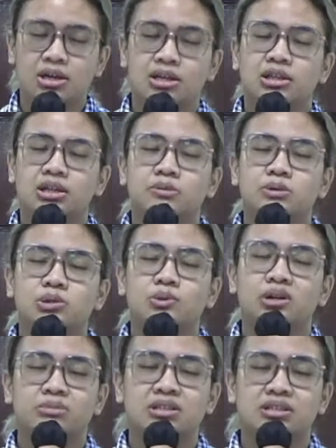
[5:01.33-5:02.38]
Terlebih, Tuhan
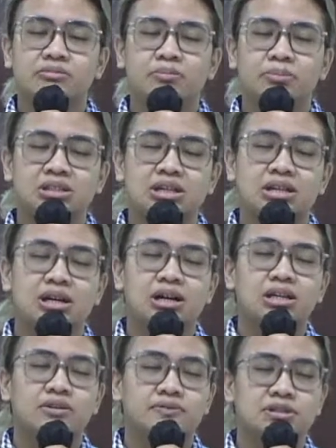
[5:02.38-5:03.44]
masih
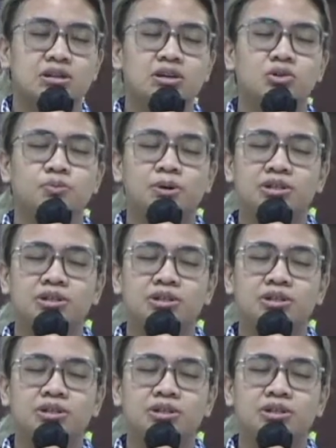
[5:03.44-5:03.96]
mempercayakan nafas kehidupan